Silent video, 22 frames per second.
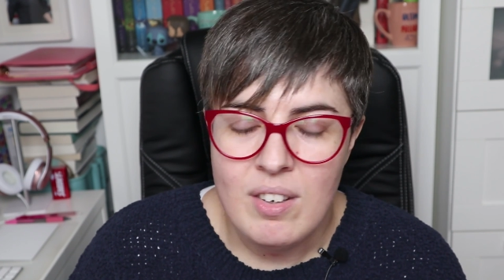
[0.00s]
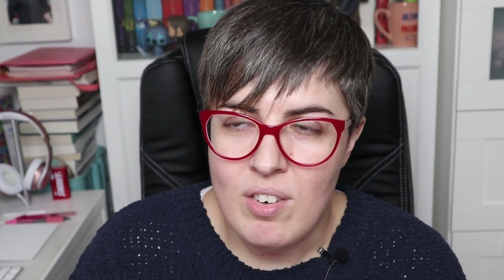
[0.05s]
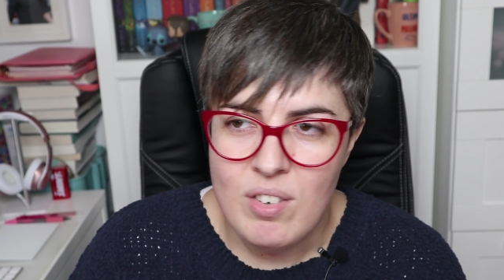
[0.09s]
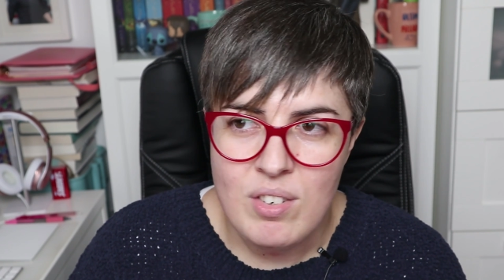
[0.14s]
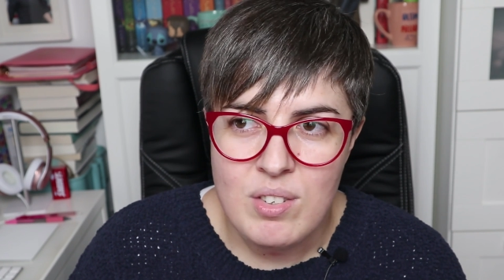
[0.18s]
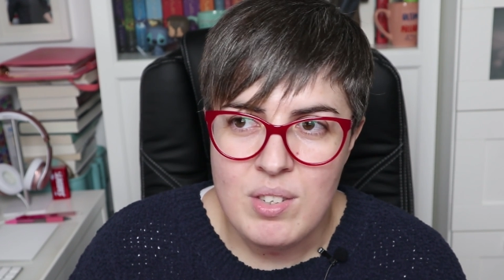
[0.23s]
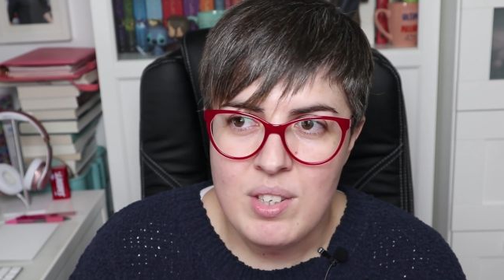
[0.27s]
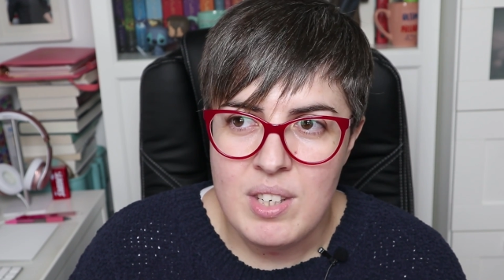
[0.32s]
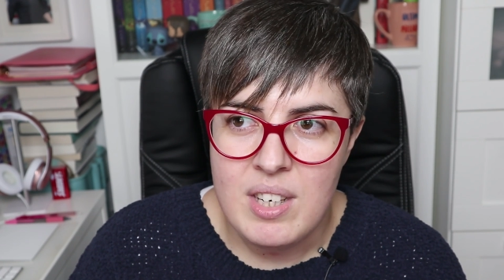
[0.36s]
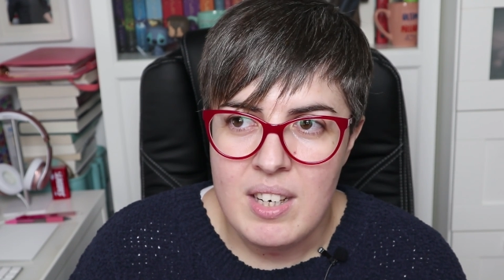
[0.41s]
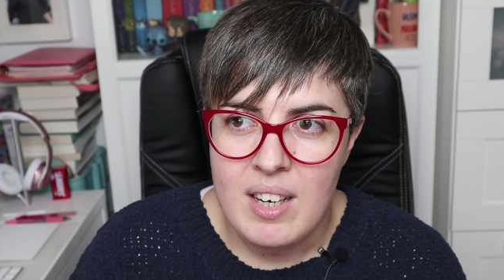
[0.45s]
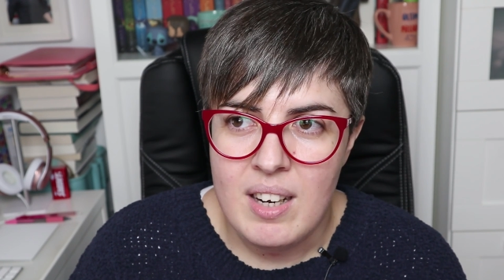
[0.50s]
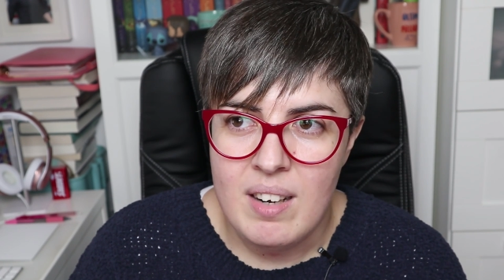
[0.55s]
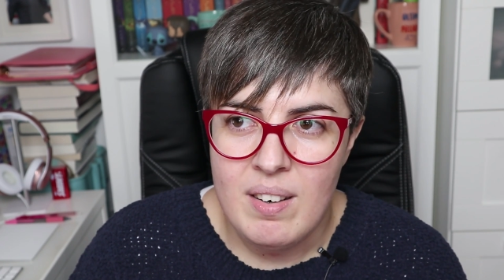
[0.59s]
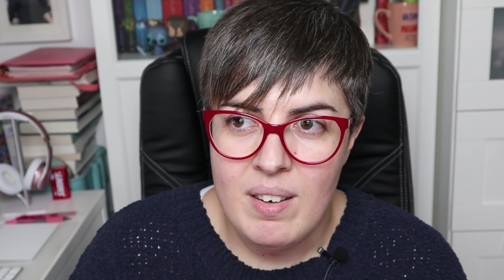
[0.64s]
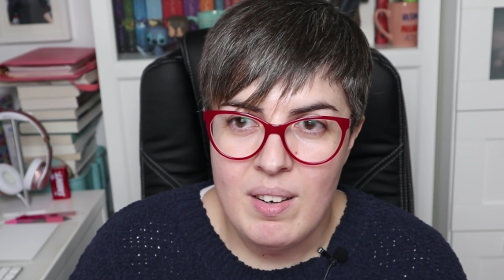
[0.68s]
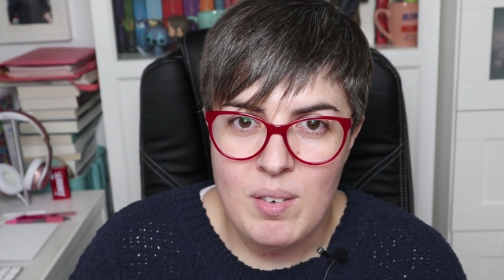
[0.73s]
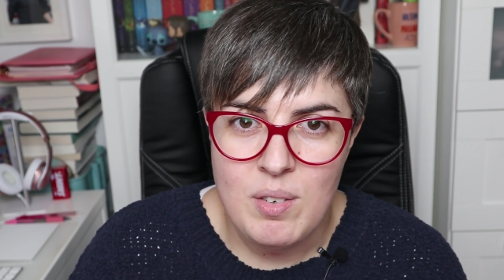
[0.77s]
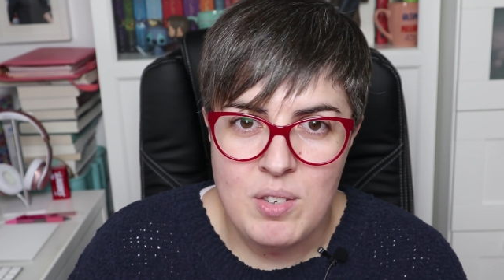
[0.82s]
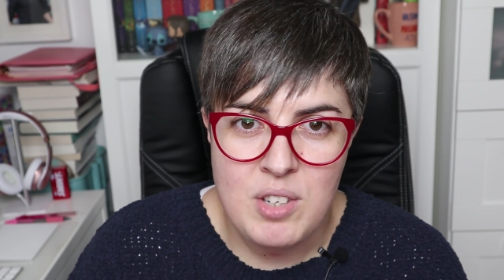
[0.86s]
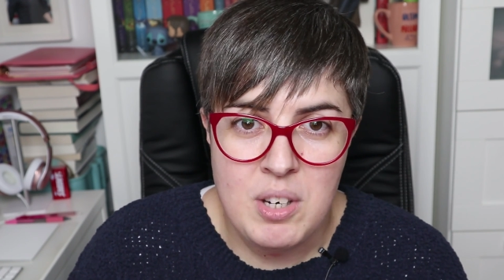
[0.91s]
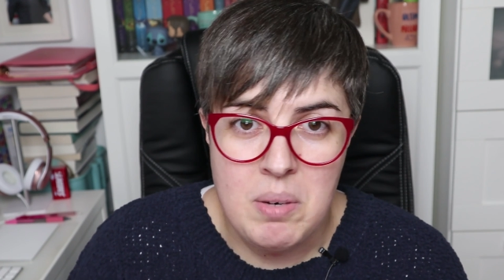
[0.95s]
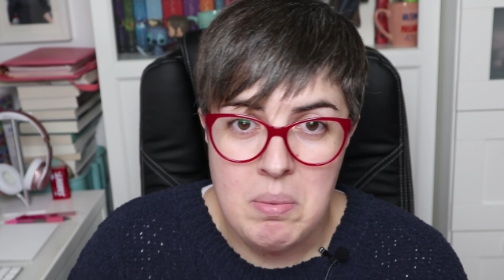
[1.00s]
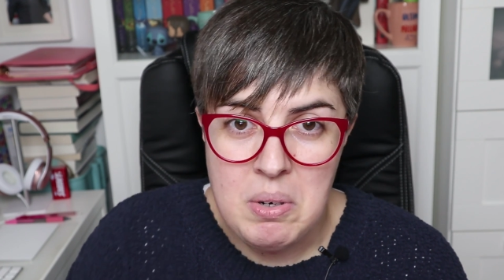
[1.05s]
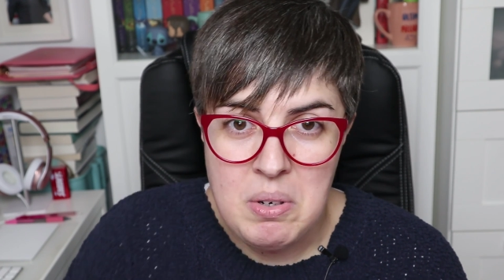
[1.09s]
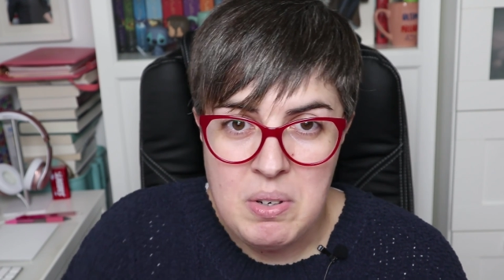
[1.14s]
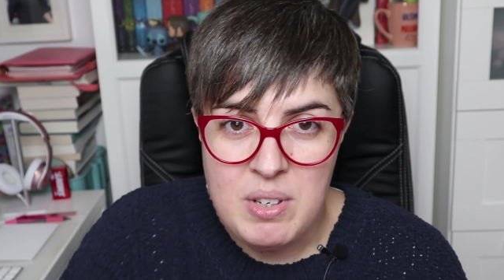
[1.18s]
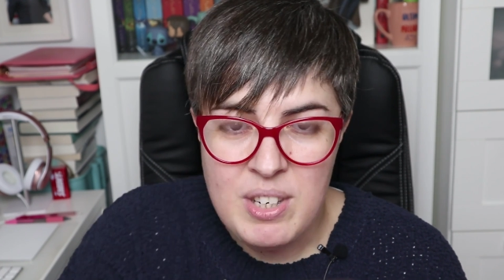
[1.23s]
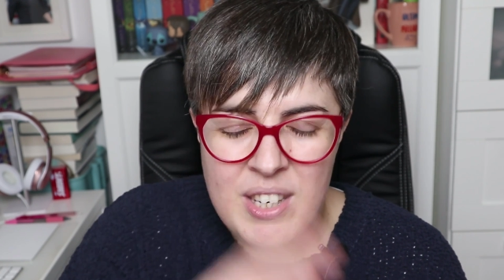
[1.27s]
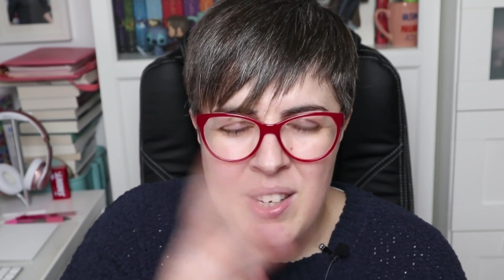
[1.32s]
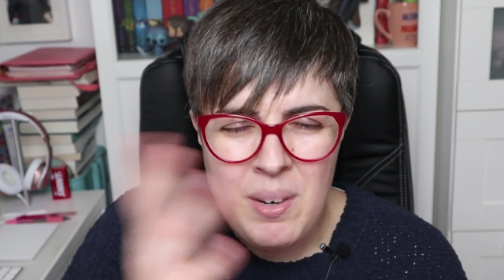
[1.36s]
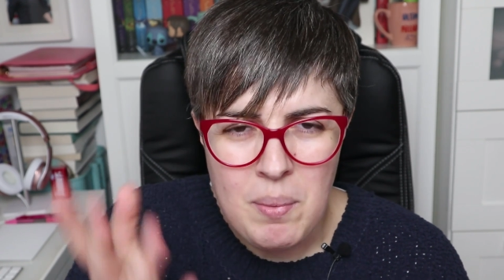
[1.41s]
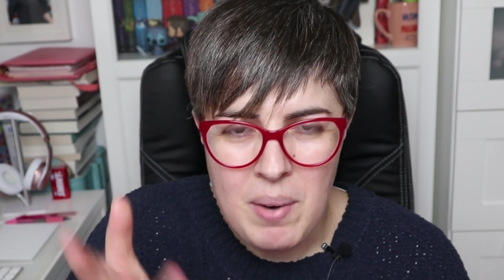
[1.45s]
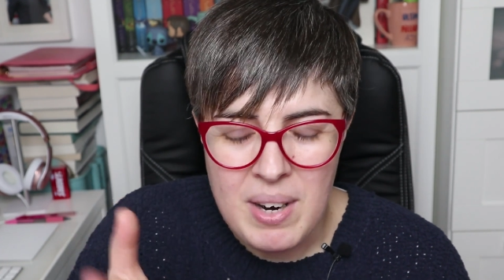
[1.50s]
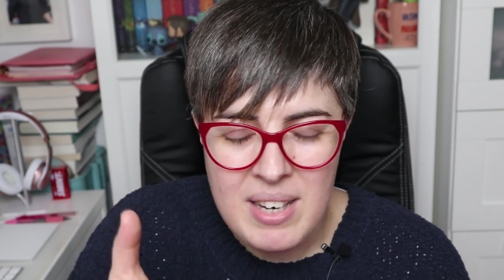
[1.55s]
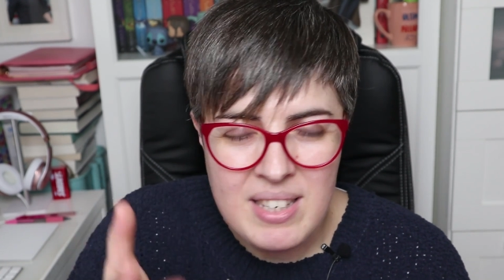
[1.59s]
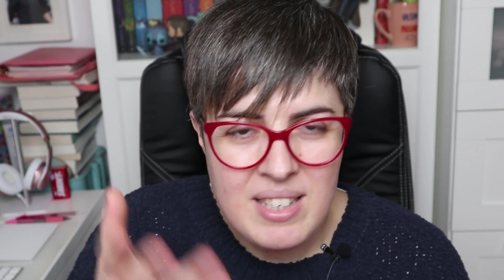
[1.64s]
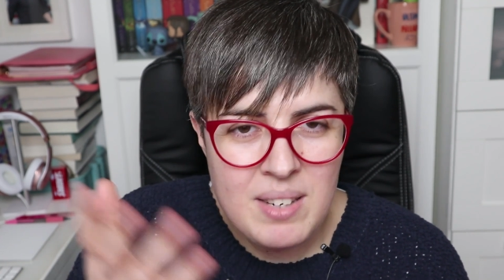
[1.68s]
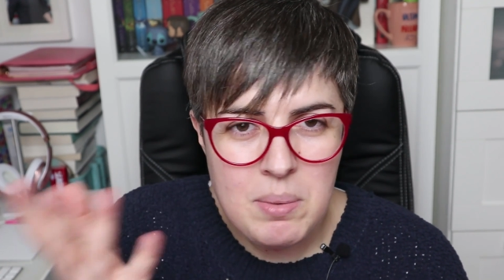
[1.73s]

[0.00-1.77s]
No lo sé, ahora no sé. Bueno, es igual,